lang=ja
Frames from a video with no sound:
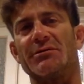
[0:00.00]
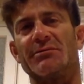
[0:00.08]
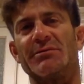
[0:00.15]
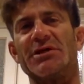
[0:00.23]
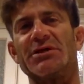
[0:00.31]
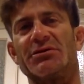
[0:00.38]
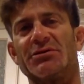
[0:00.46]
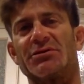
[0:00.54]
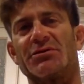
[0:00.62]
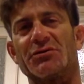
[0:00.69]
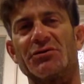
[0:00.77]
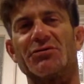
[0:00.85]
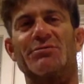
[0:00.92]
ミード
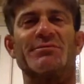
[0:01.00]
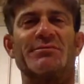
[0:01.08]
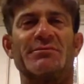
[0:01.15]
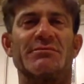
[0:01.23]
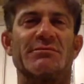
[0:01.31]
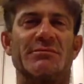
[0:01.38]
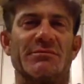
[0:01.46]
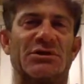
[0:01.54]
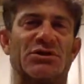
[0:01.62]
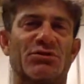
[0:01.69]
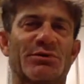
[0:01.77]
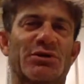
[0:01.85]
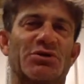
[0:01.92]
という
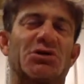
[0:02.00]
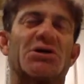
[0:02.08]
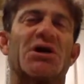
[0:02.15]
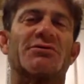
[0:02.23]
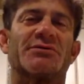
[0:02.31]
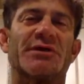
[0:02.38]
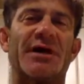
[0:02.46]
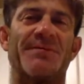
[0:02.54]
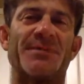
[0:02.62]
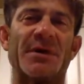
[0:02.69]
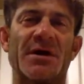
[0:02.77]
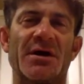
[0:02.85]
湖の近くで、